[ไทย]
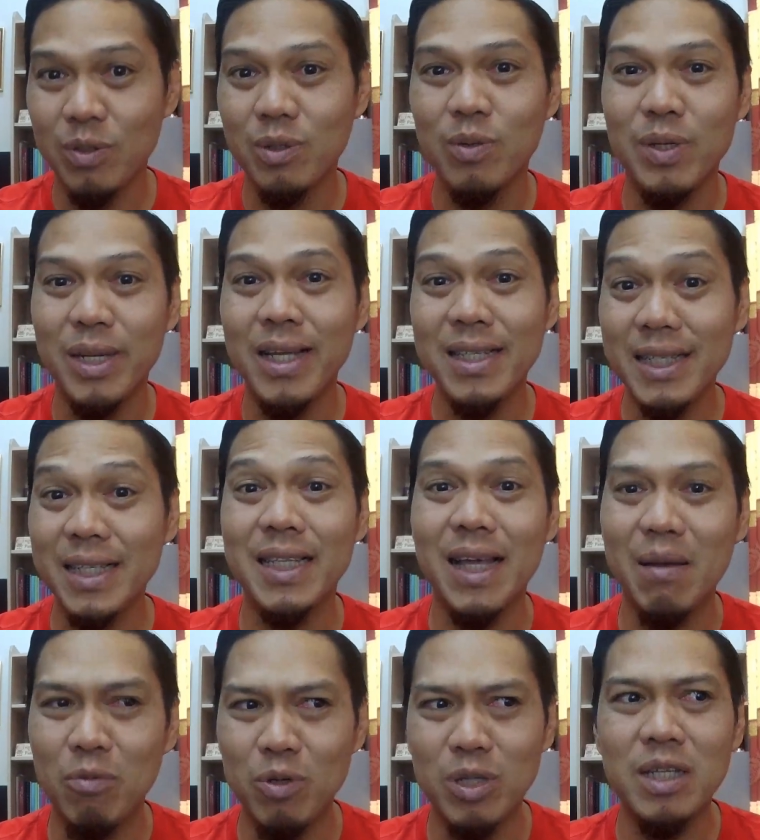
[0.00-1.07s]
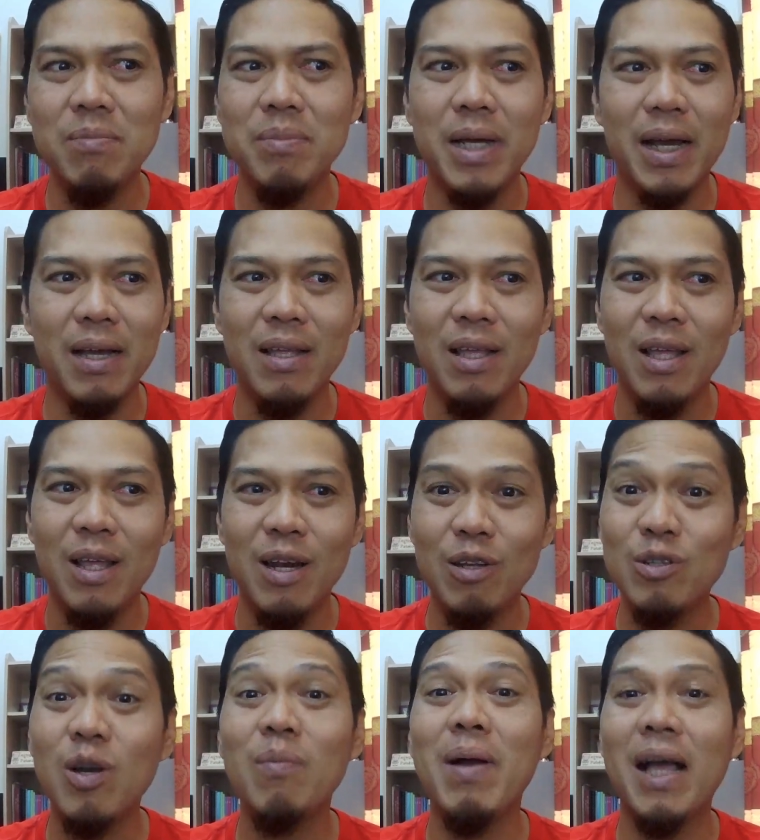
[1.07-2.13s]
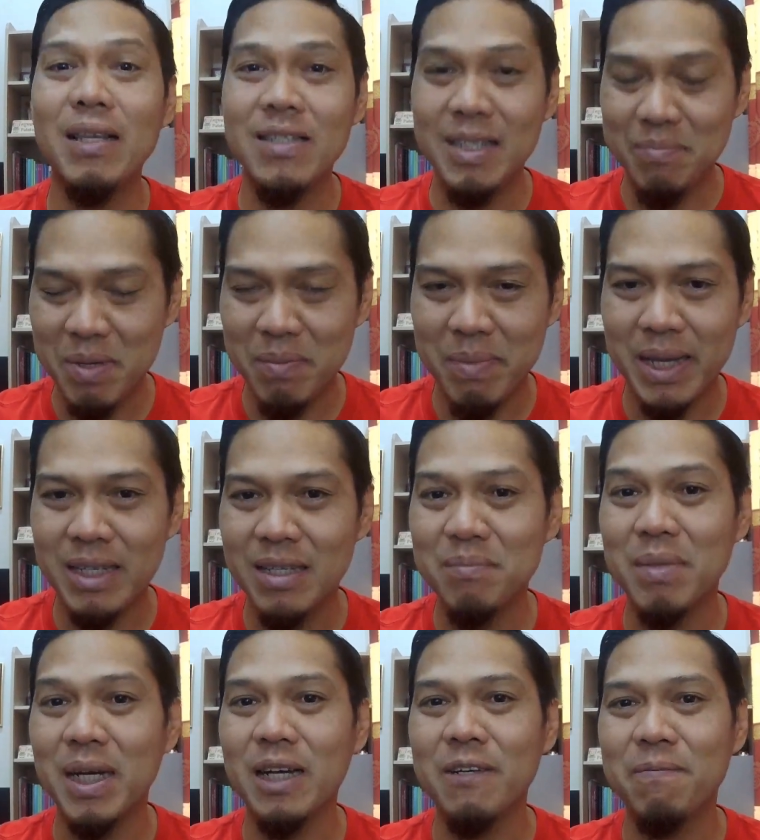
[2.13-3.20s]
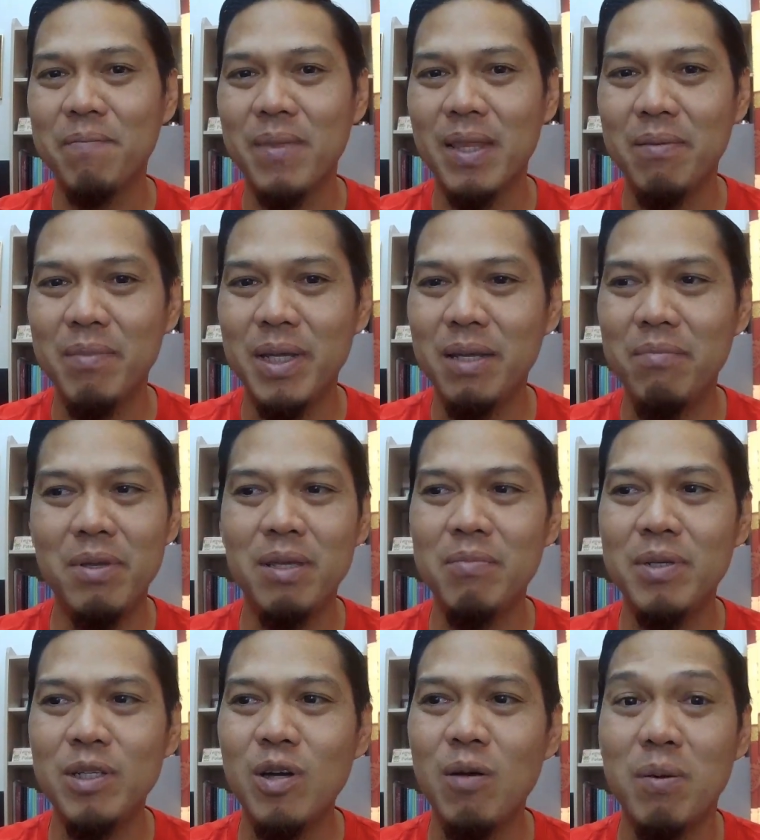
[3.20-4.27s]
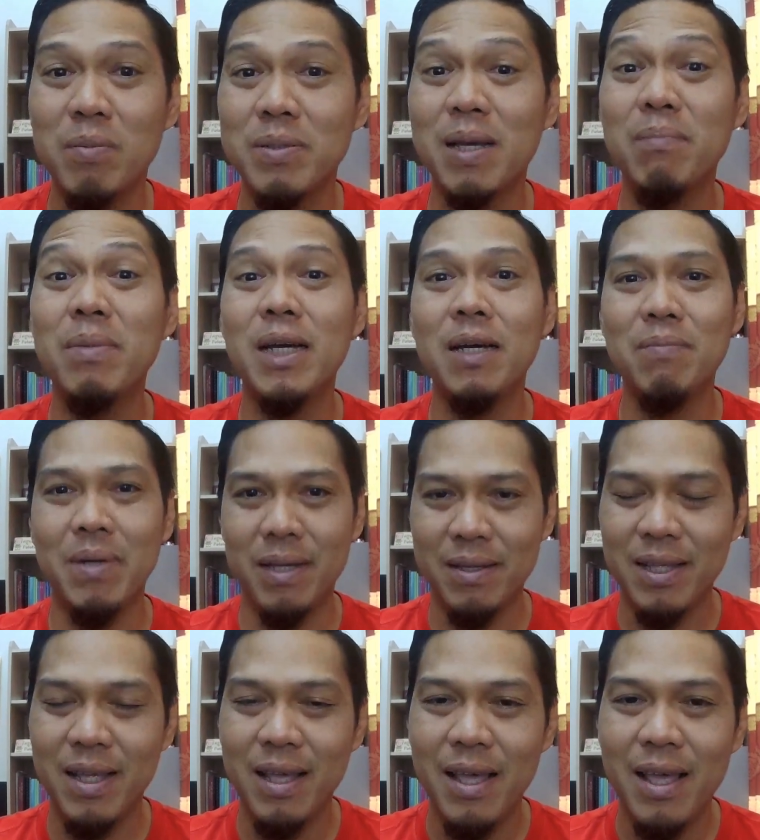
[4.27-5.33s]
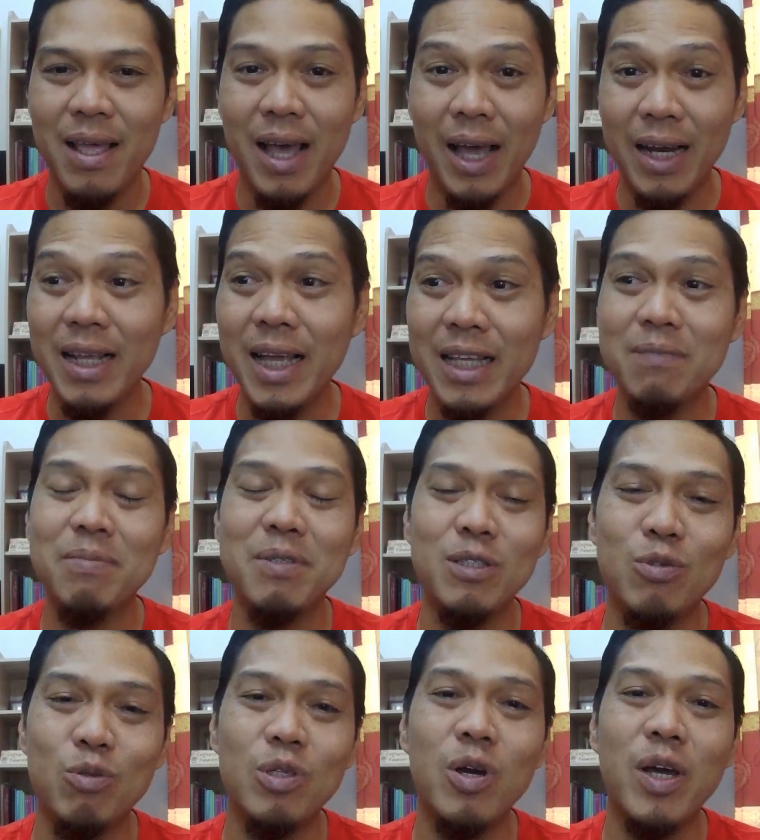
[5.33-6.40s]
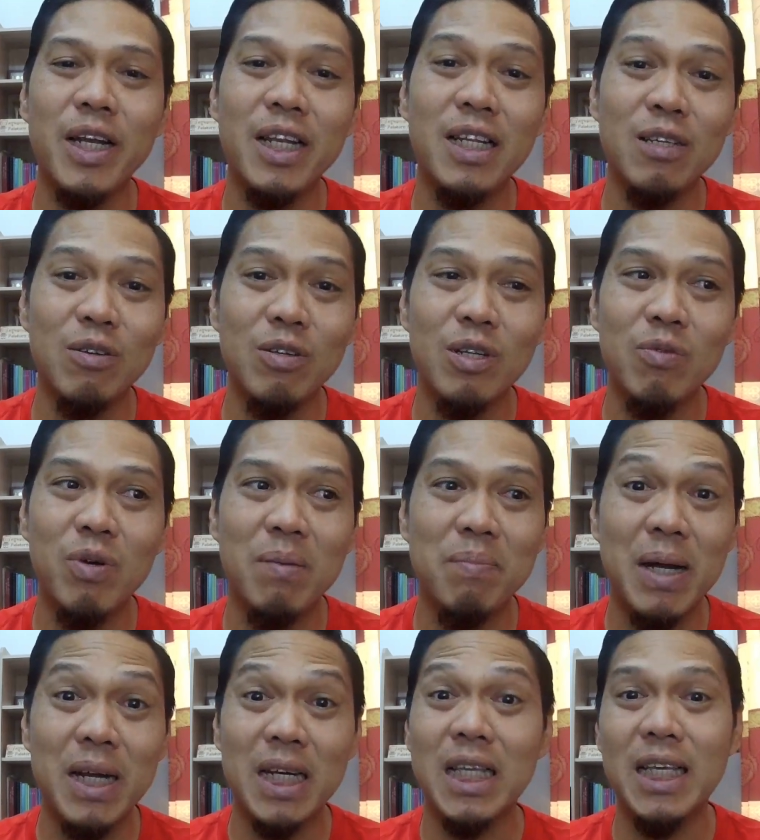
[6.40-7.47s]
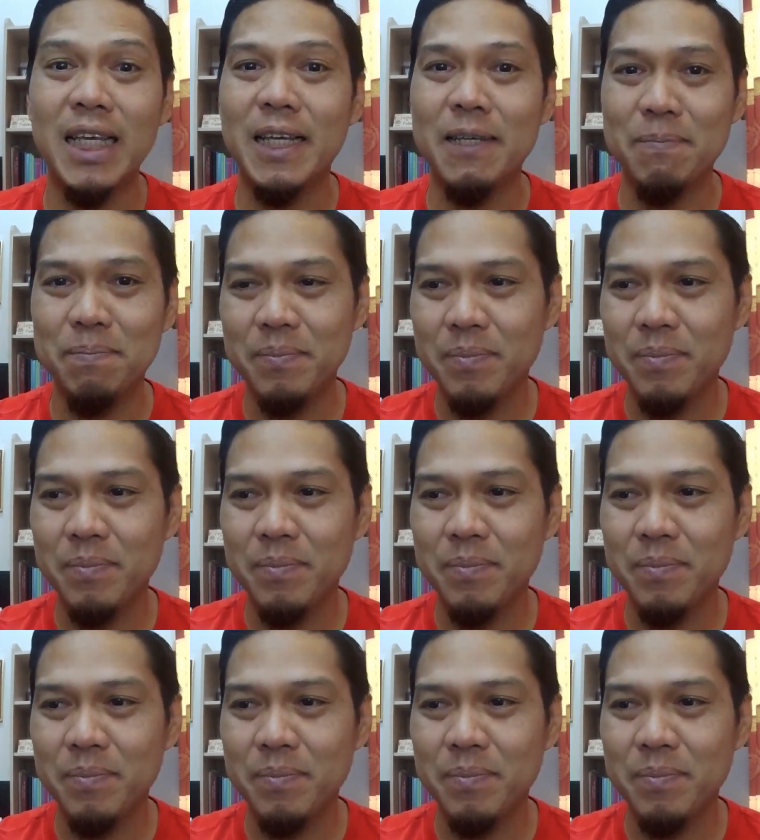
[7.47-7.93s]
คนเล็กสี่ตาคนขี้เบื่อ แล้วชอบหาสิ่งใหม่ ๆ เสมอ ไม่ไม่ไม่ชอบแบบซ้ำเดิมอ่ะ อันนี้อาจจะเป็นดด้อยนิดนึงที่ว่าบางทีอ่ะ